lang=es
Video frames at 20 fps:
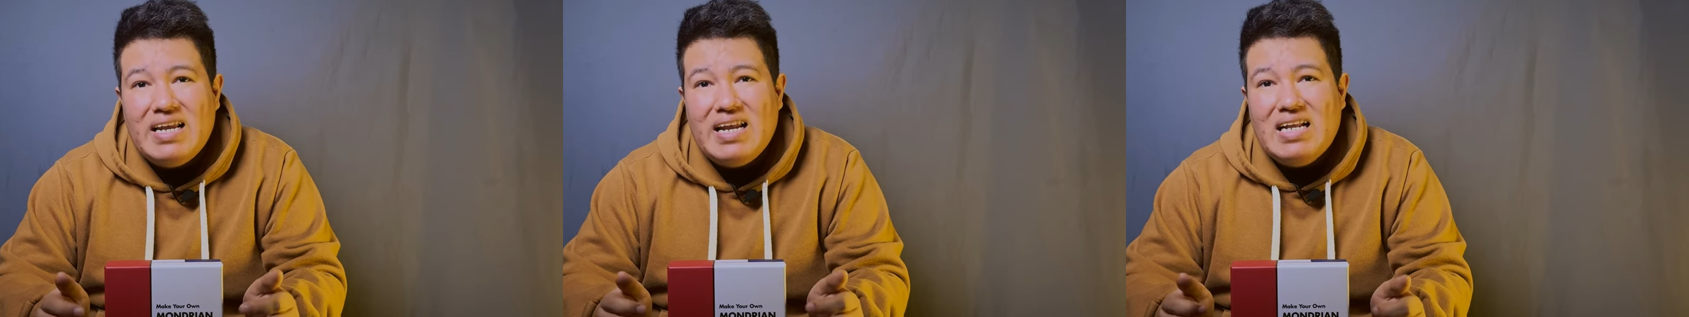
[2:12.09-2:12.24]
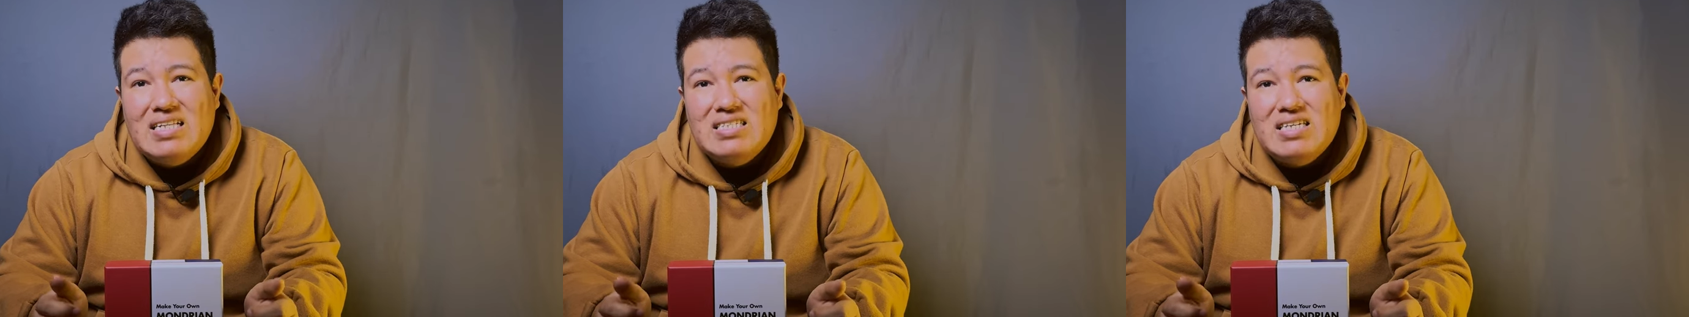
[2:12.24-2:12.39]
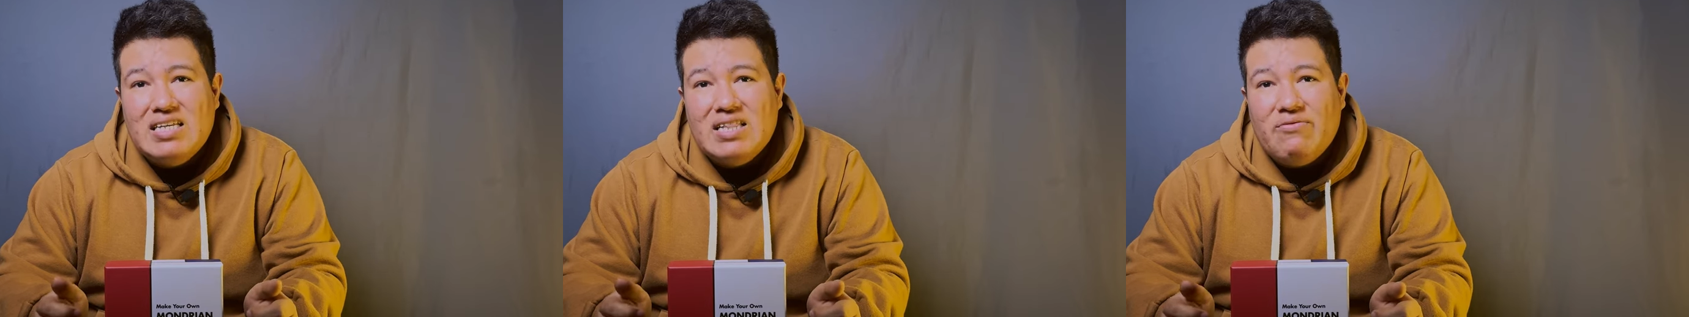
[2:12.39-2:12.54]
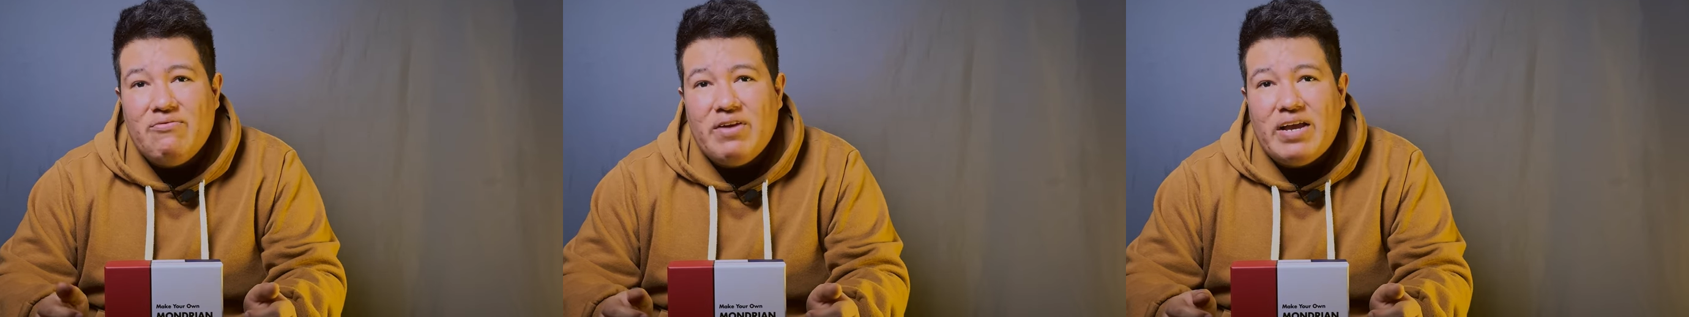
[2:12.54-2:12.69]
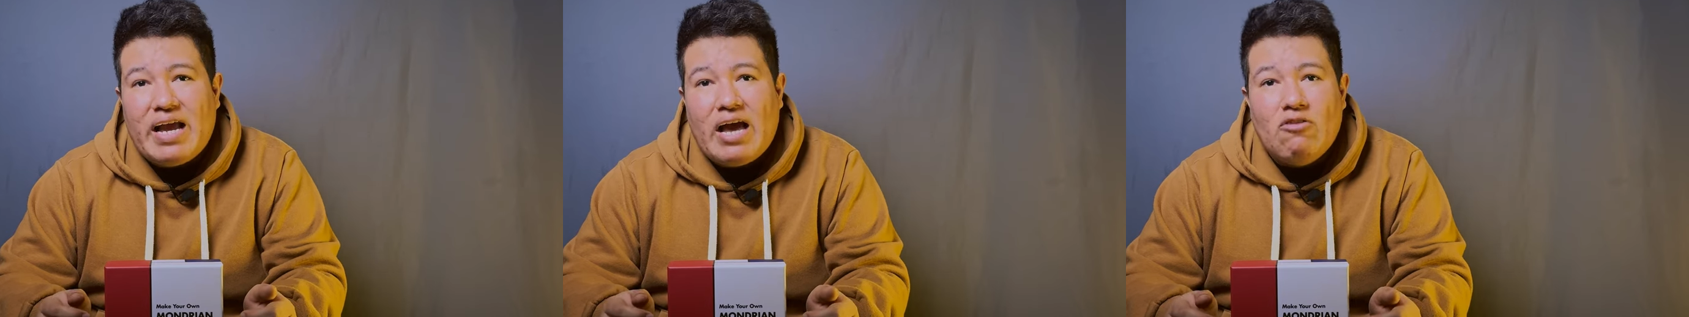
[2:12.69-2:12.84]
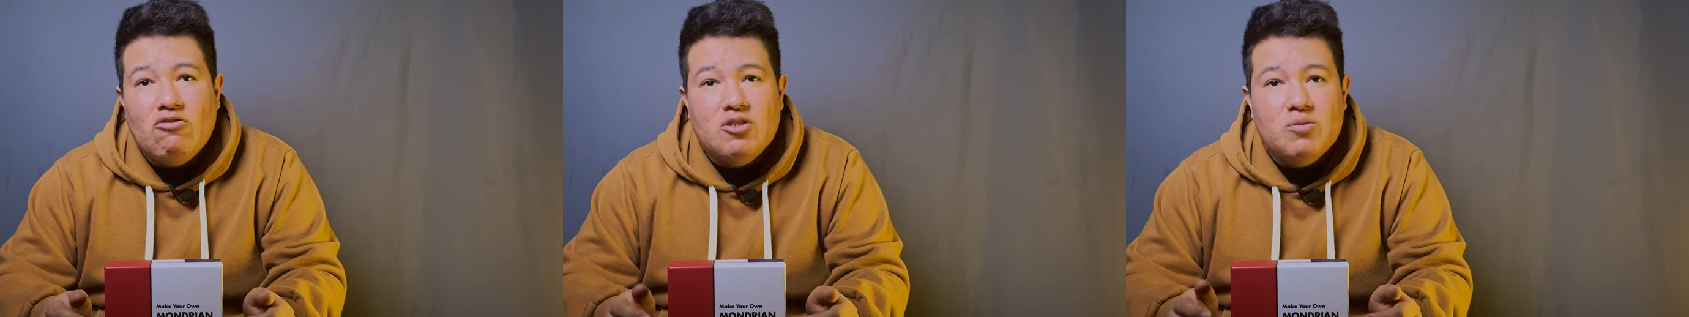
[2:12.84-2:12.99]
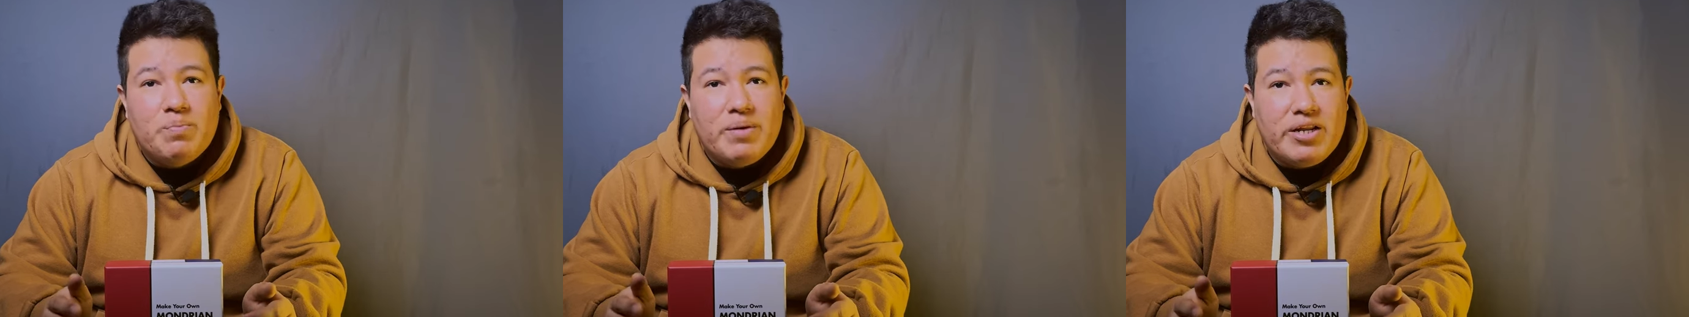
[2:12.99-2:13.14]
en el
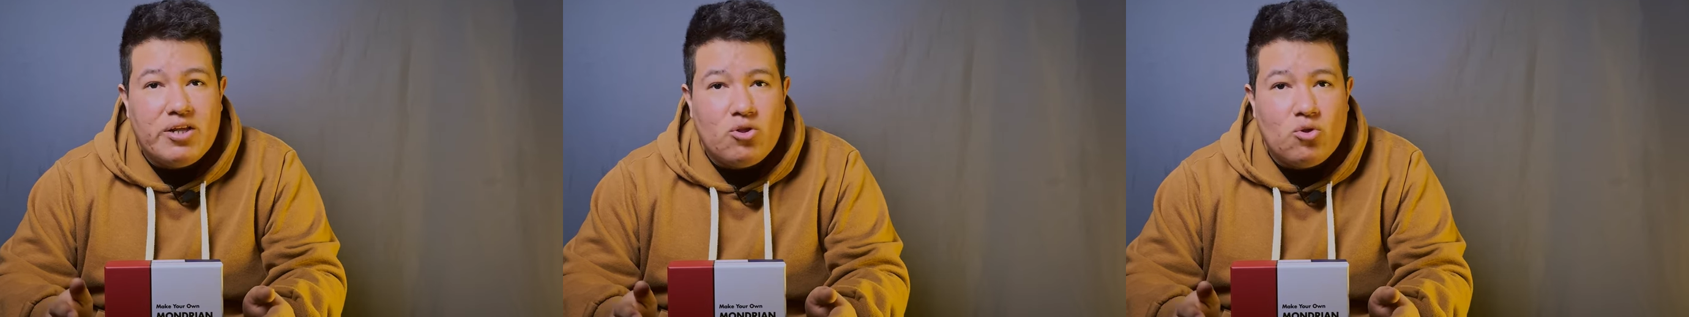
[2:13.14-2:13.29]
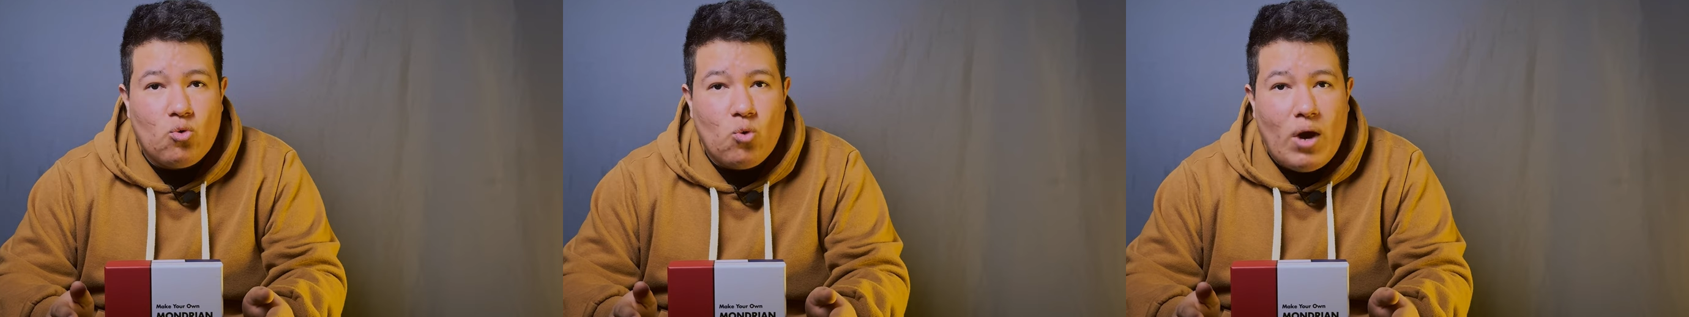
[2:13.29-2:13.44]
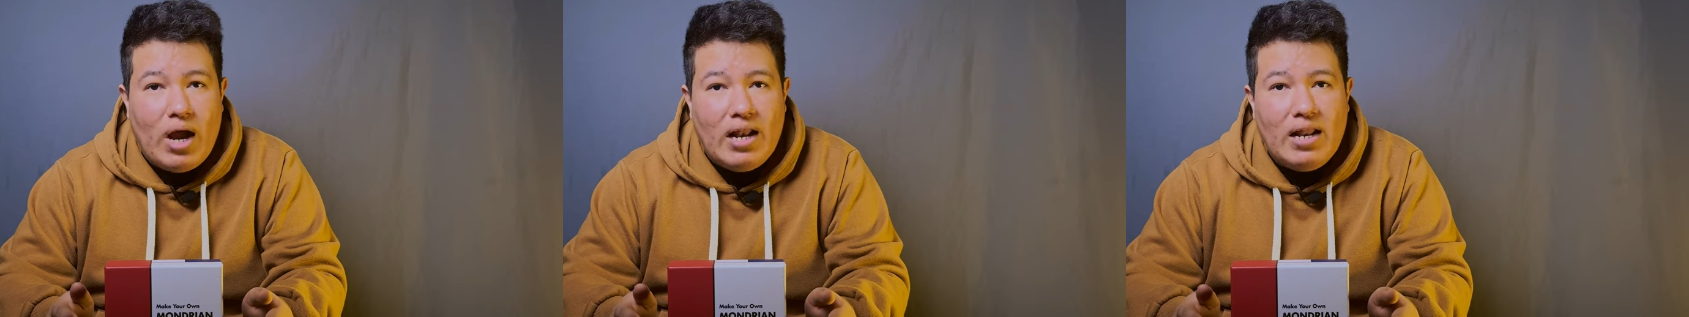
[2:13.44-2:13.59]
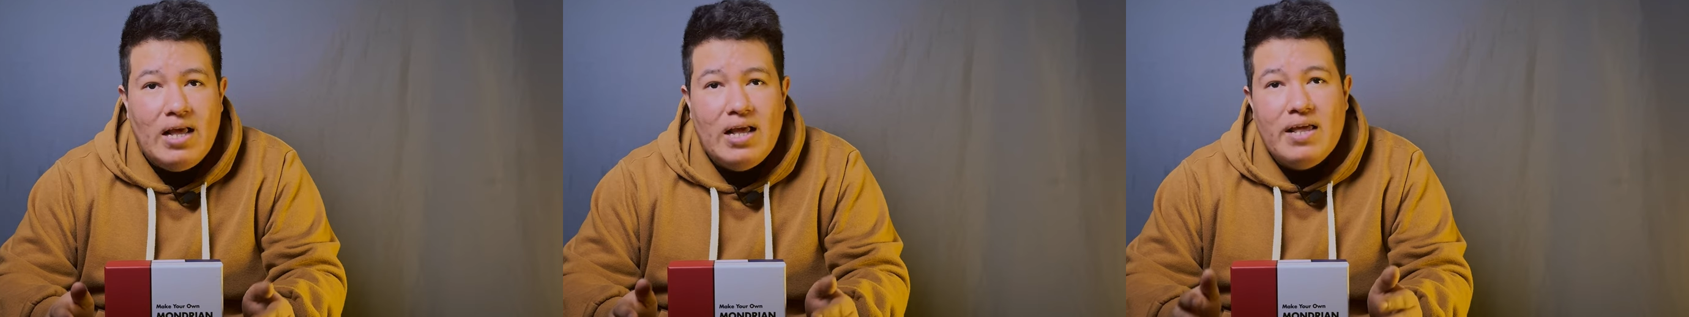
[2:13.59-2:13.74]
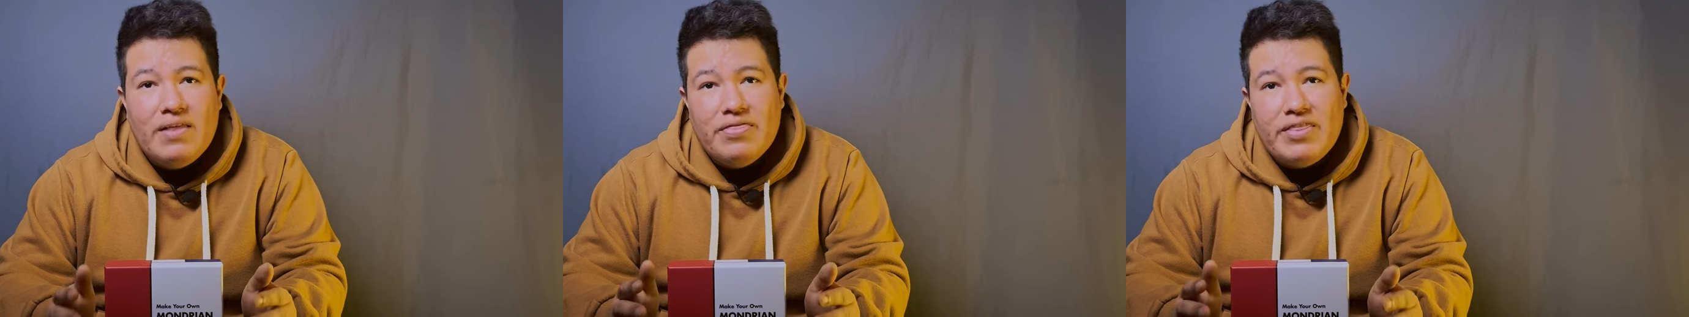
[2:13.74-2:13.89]
significado espiritual